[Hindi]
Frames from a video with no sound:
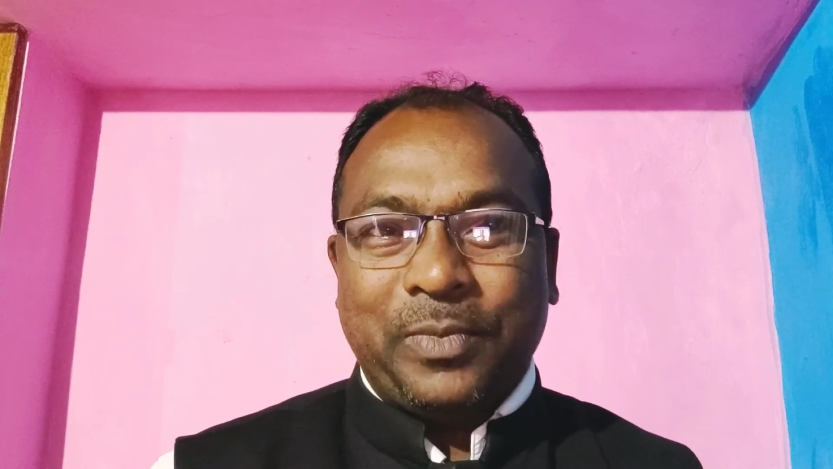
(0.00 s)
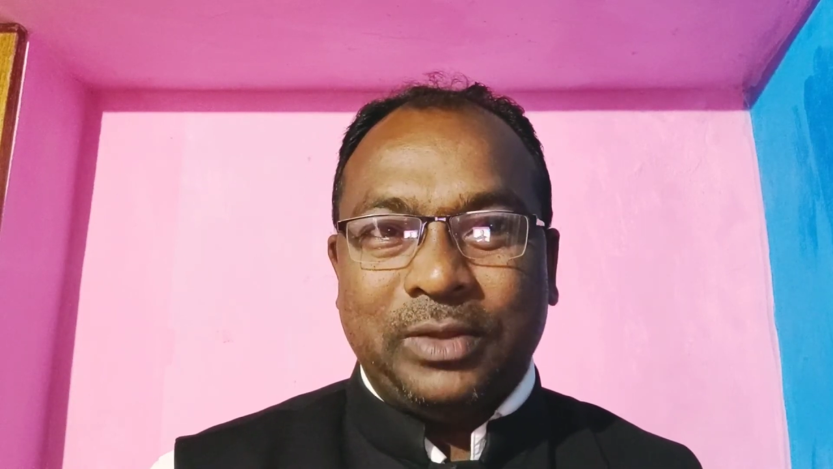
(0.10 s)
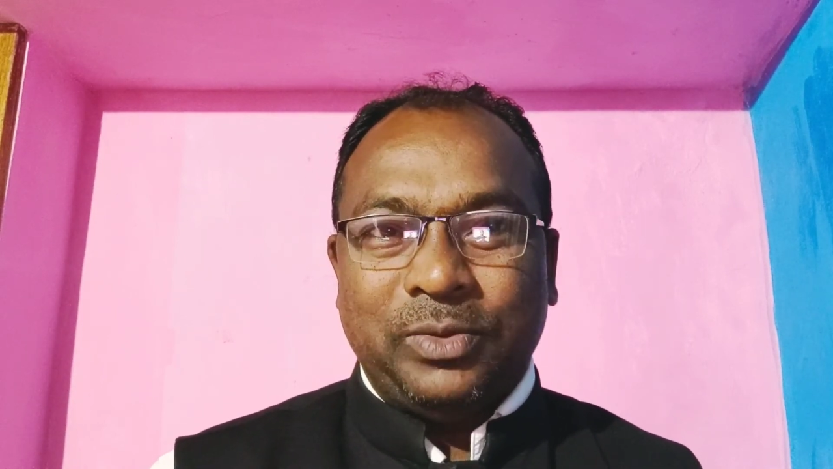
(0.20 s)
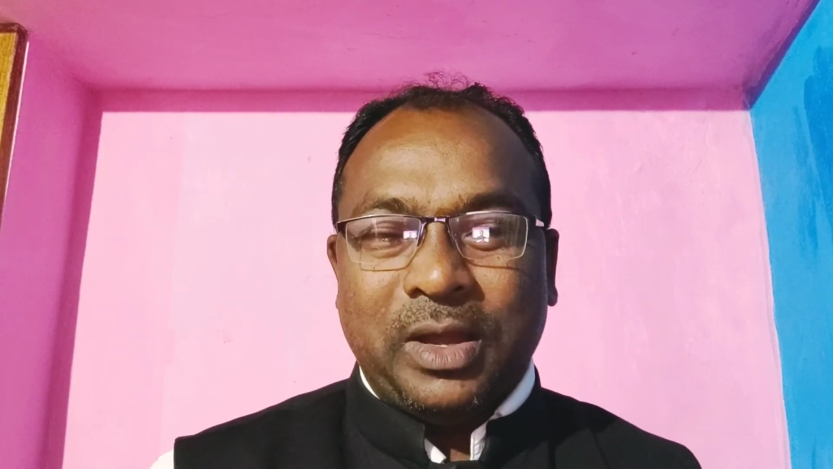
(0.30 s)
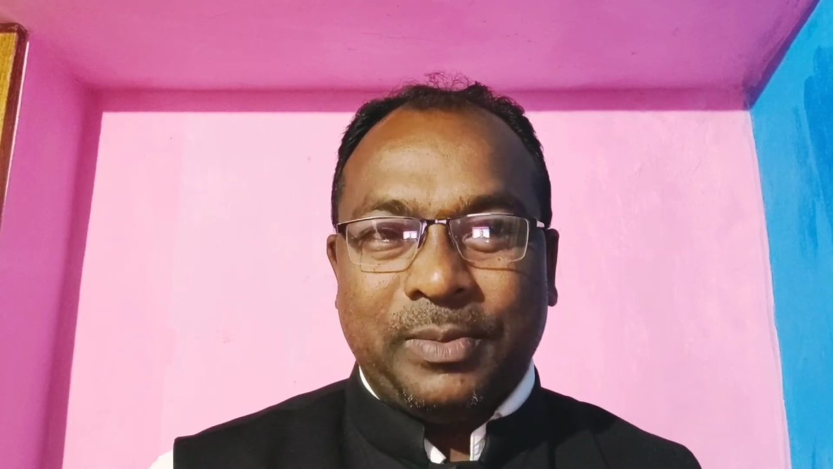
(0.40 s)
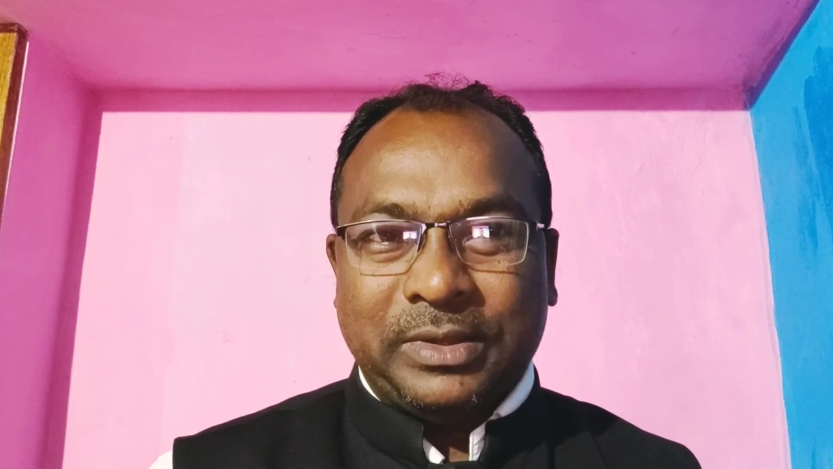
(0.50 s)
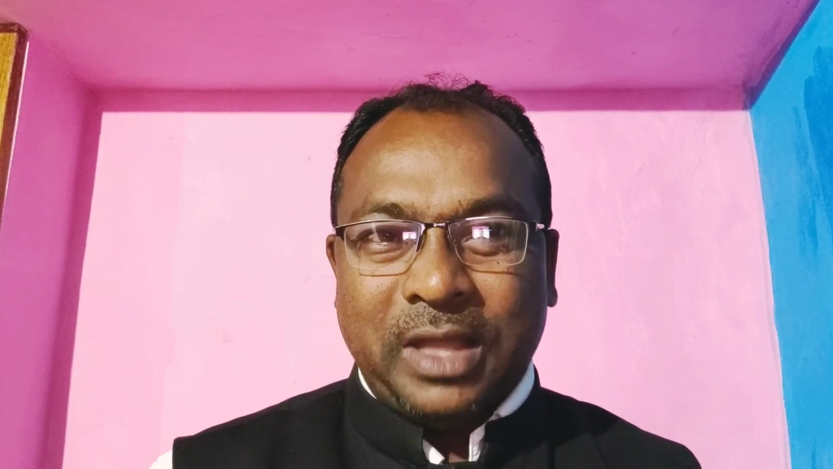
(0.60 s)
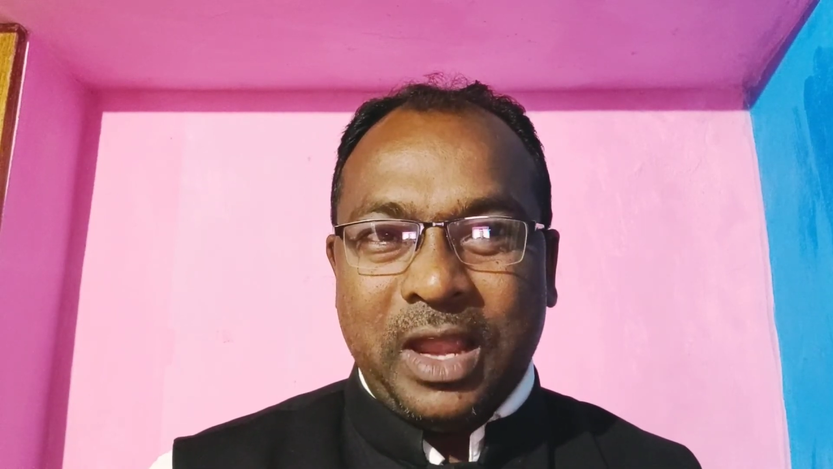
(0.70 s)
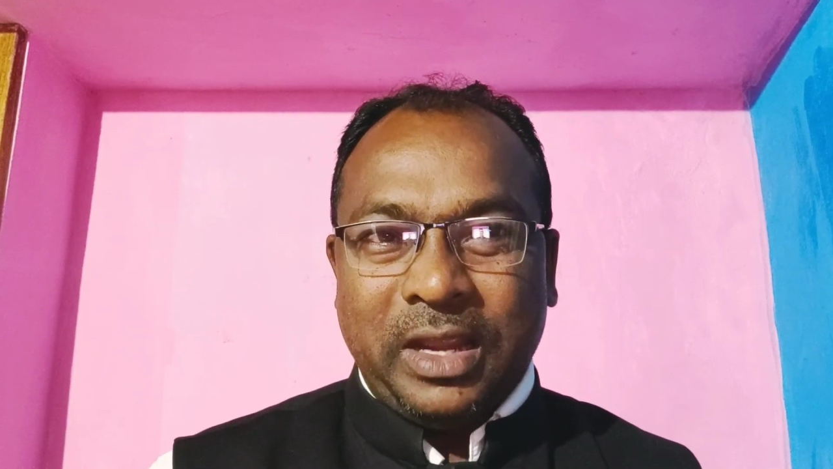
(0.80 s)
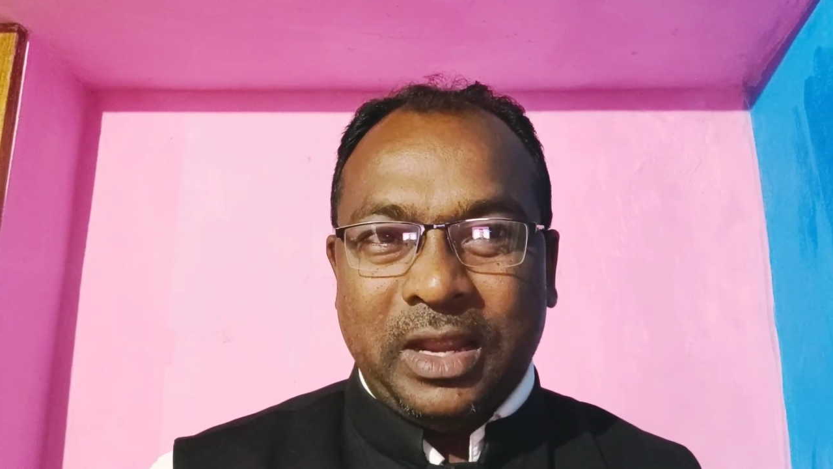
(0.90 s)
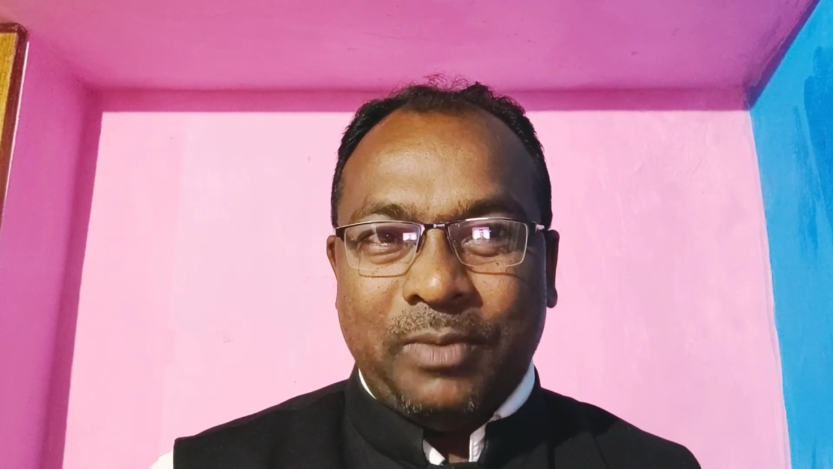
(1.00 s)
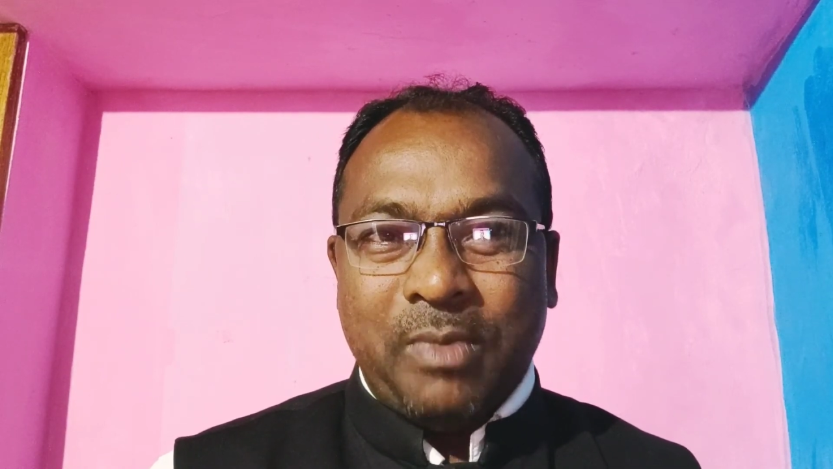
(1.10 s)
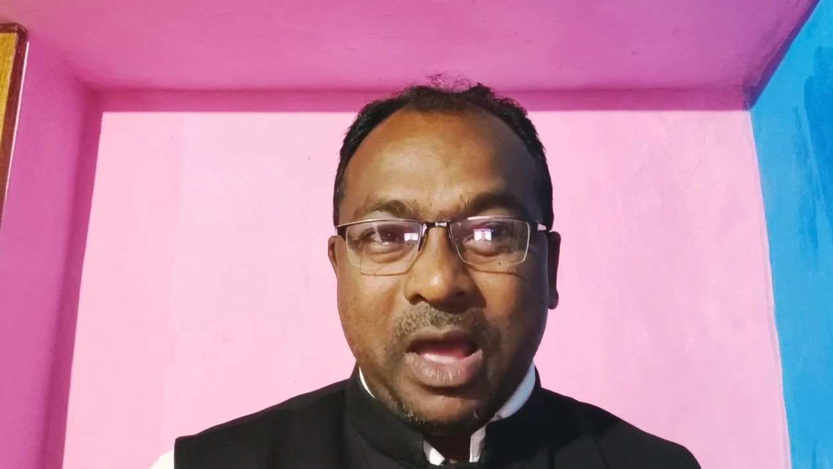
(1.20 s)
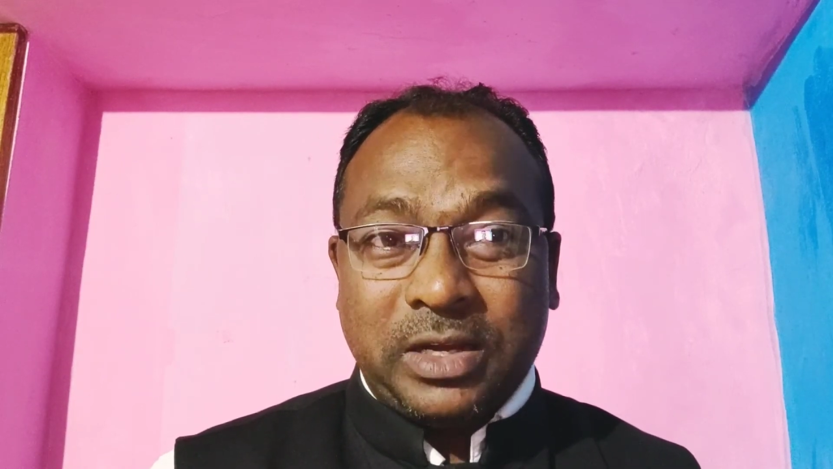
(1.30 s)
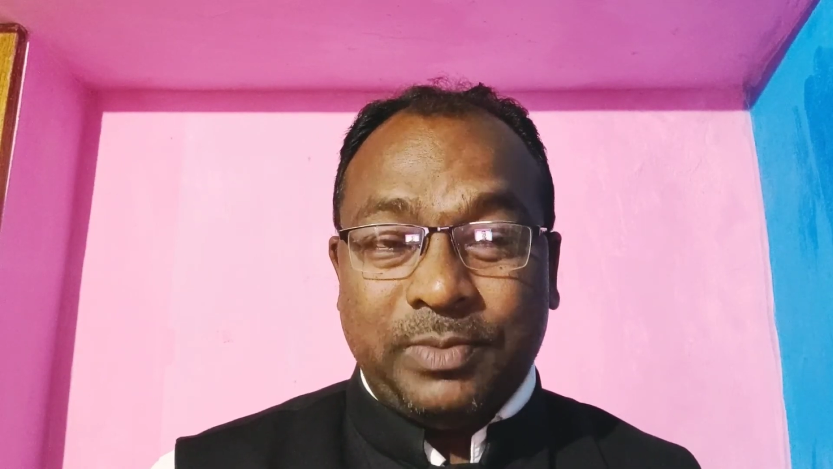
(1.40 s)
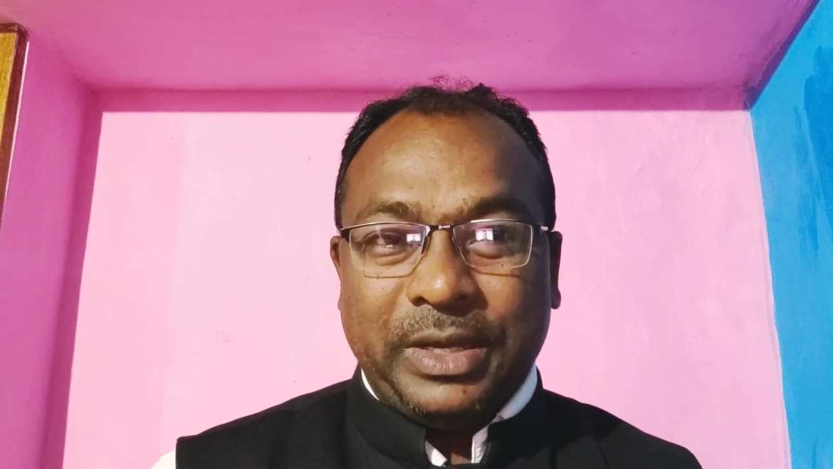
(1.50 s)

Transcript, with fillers: का द्वारा बताया गया मार्ग